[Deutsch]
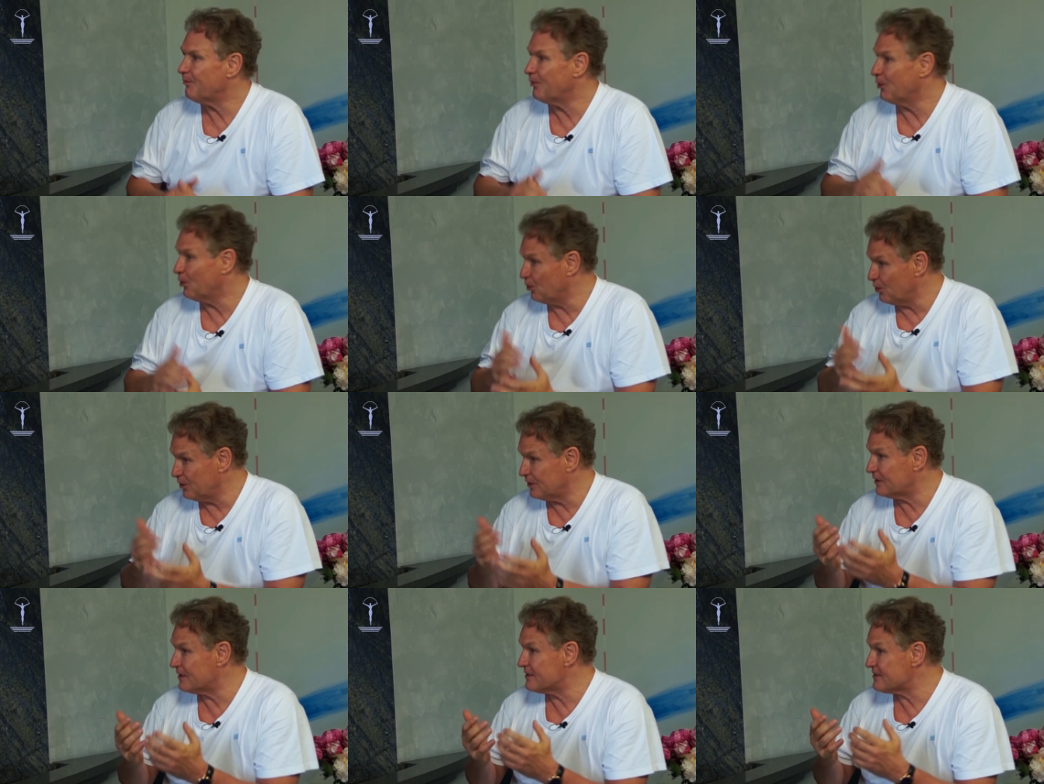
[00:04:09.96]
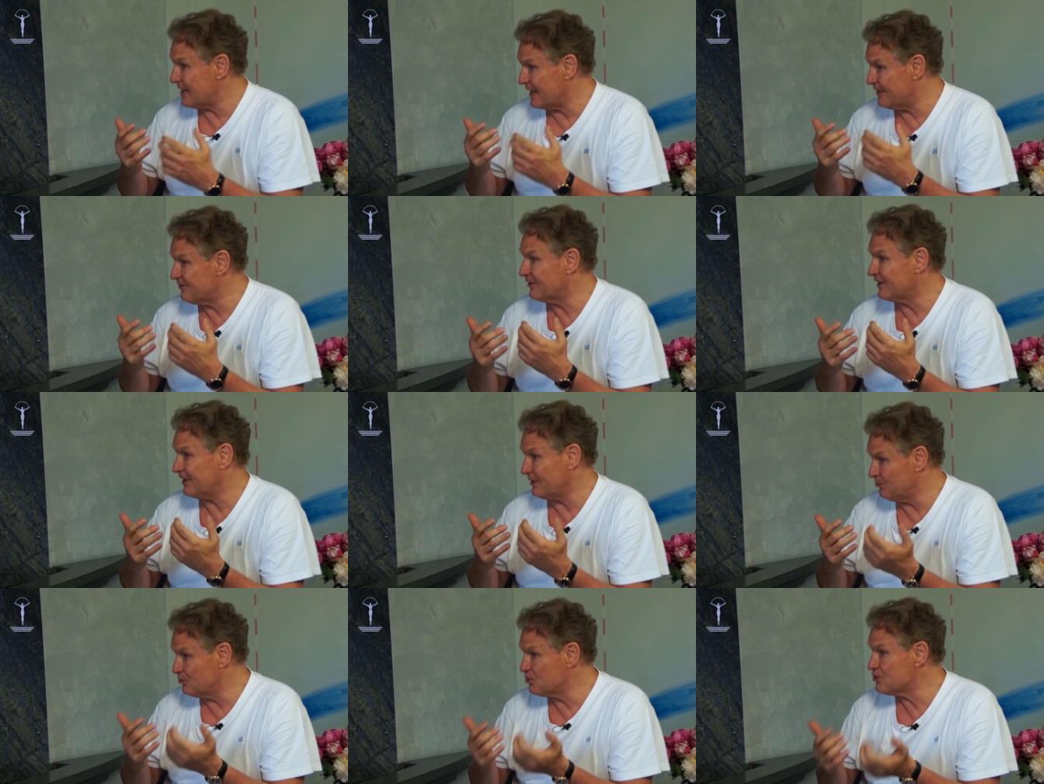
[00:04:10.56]
beruhigt es einfach
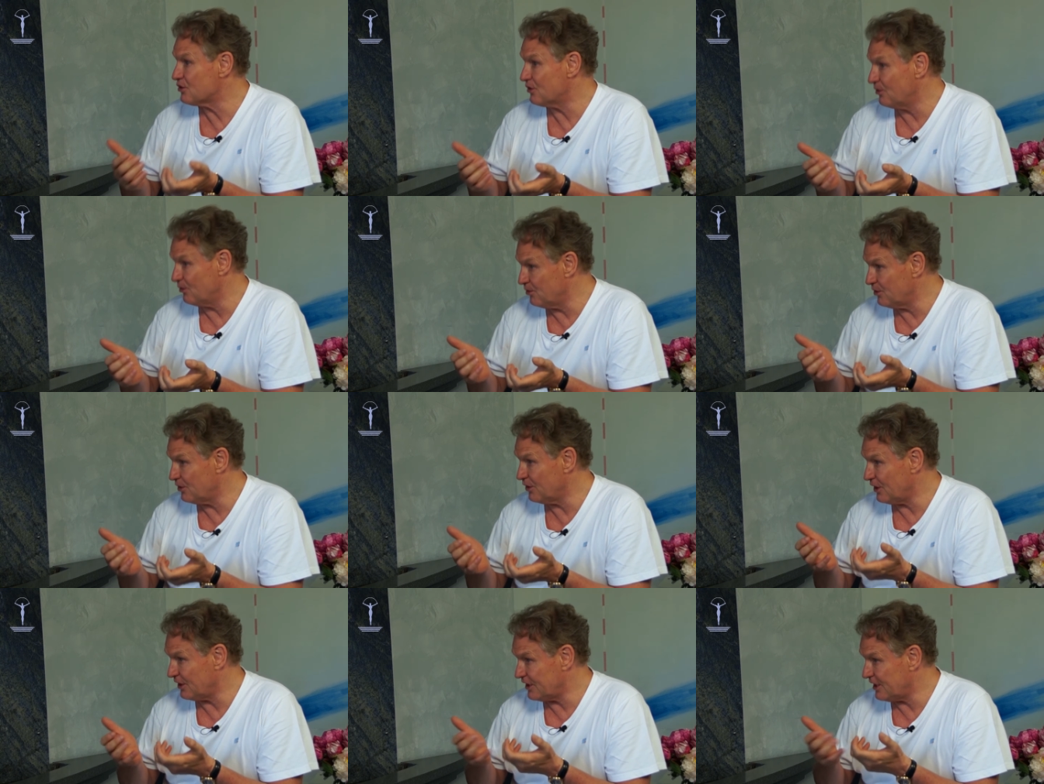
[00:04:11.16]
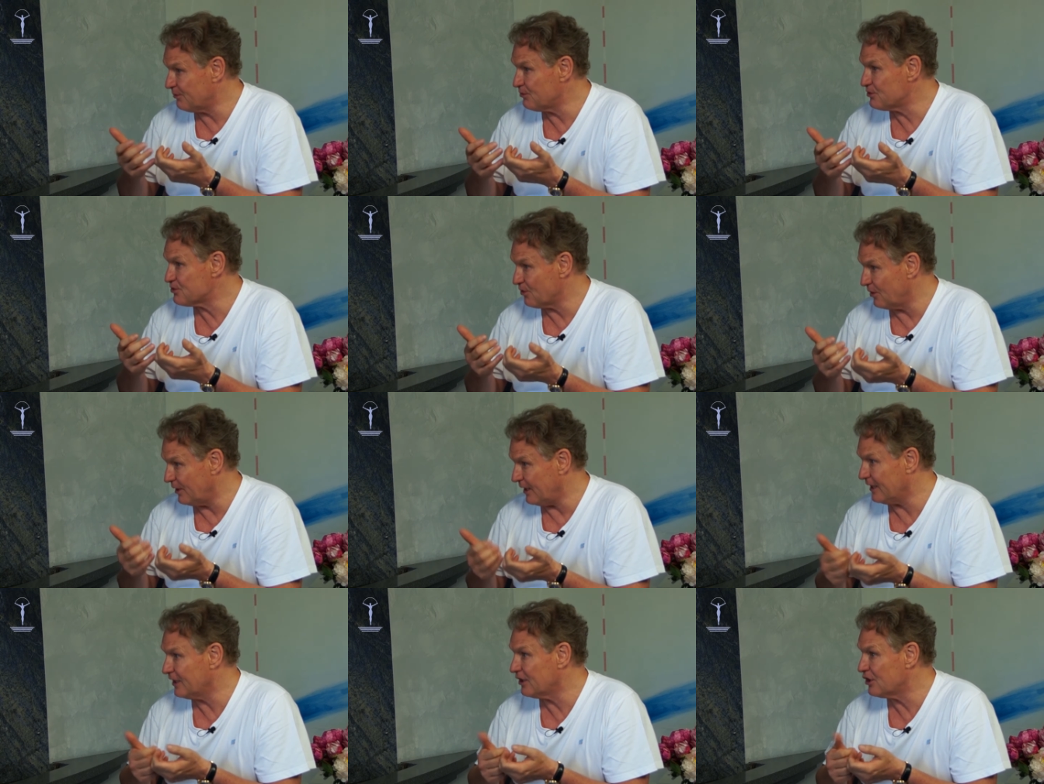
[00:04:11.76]
die, Muskul die,
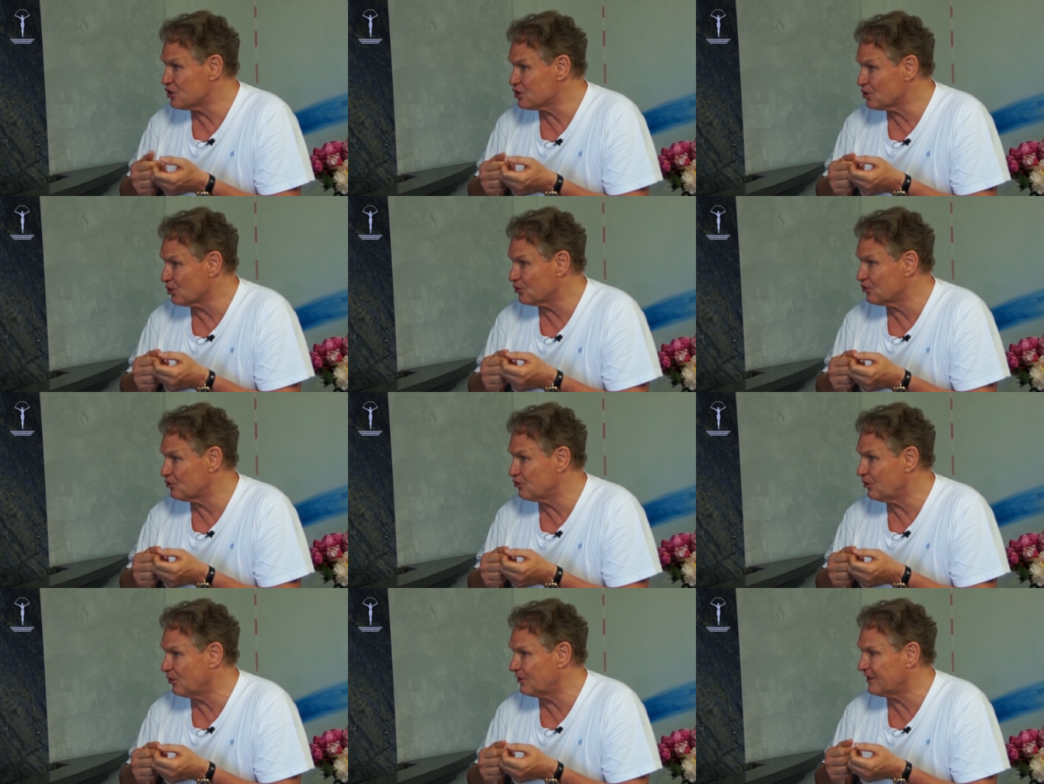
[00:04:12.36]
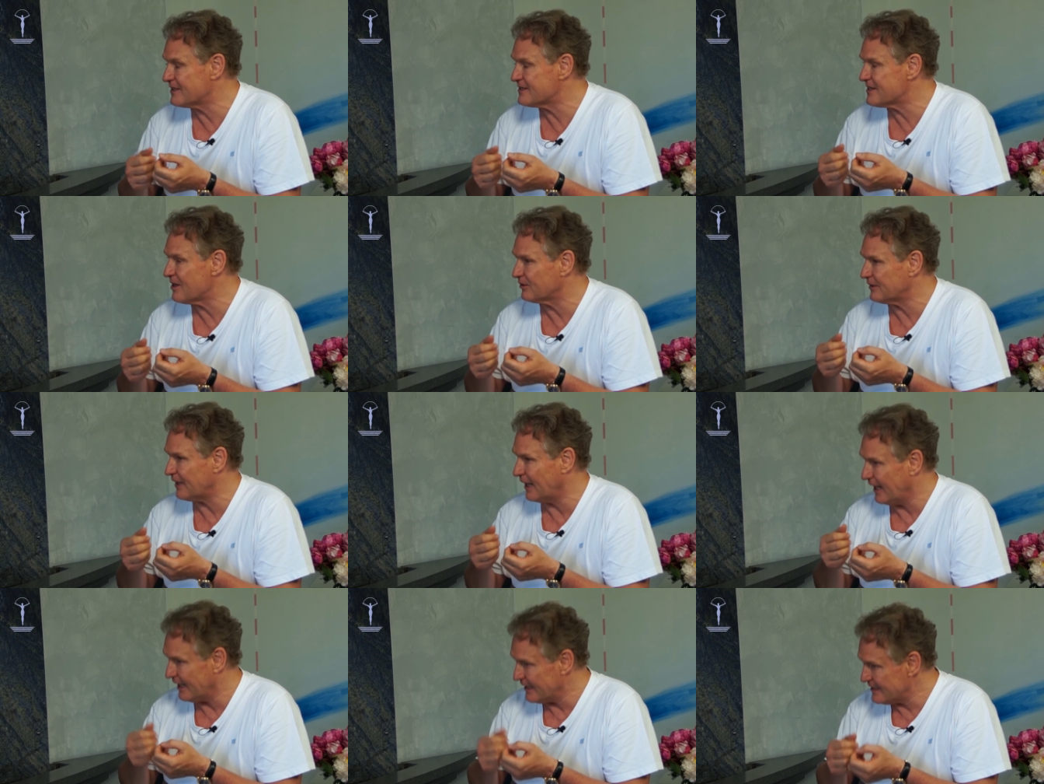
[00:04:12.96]
muskuläre Struktur und das ist auch
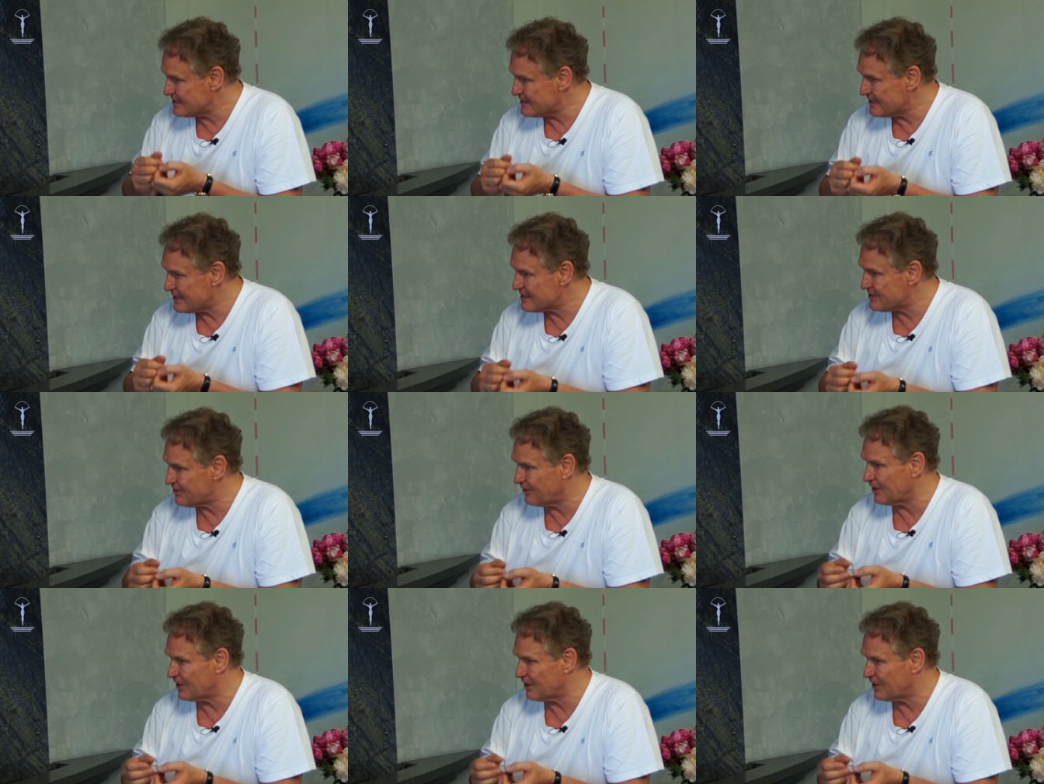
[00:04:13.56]
der Ansatz,